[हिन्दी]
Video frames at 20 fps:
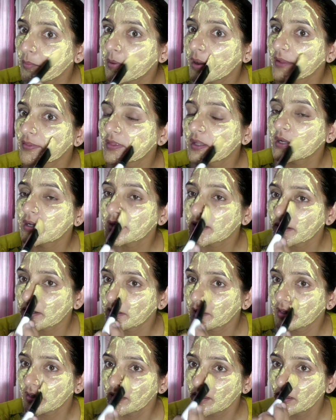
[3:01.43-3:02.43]
आप बात ना
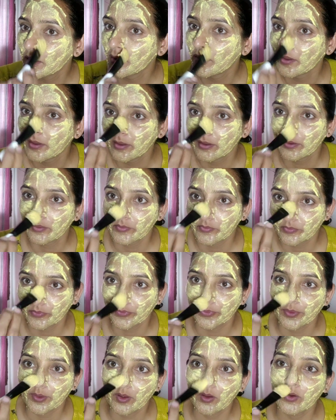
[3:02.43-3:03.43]
करेंगे
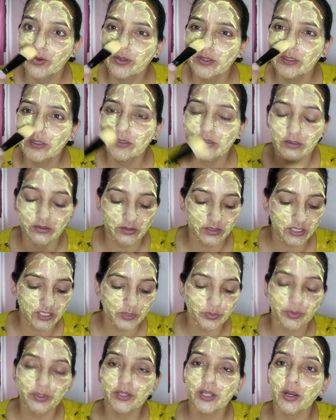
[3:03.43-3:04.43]
और ये
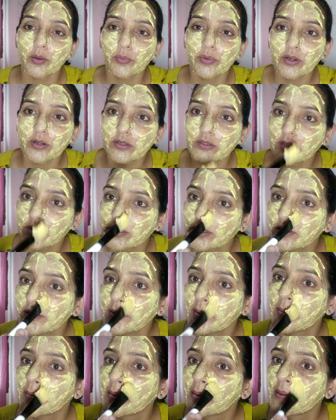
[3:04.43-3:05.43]
10-15 मिनट
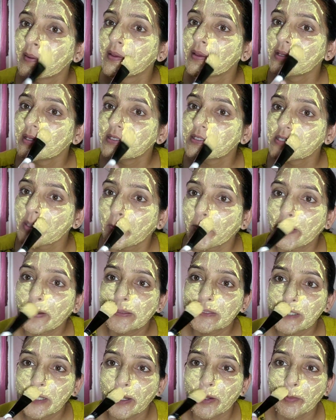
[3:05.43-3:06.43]
तक इसे
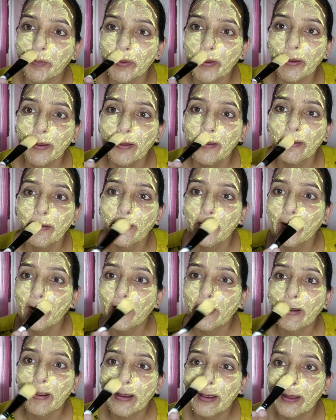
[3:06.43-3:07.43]
अपने चेहरे पे
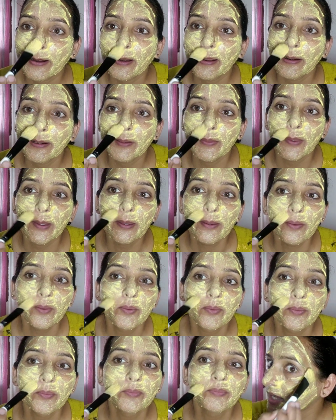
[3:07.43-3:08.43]
लगा रहने में
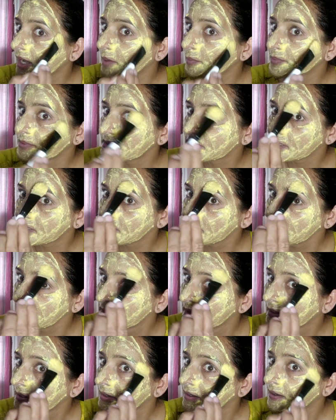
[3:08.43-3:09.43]
आप इसे
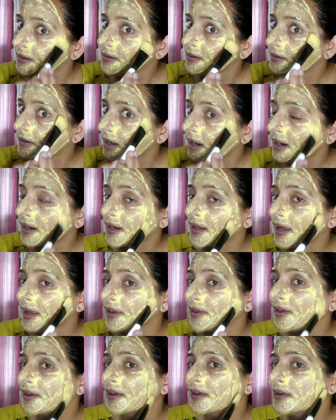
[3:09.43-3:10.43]

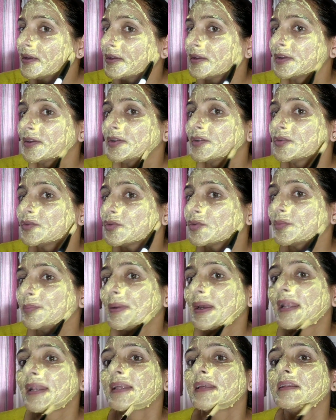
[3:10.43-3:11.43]
हटाएंगे तो
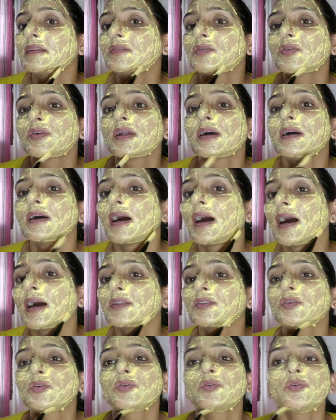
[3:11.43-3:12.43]
पहले थोड़ा
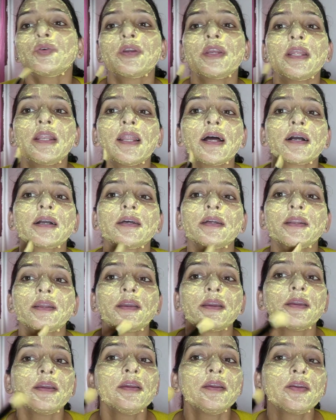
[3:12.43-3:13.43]
हाथों को गीला
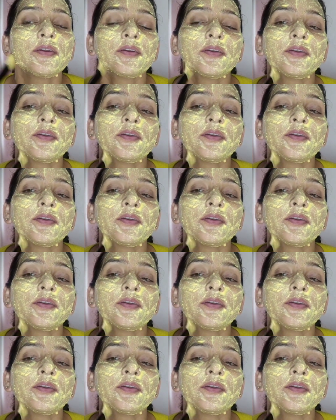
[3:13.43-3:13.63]
करके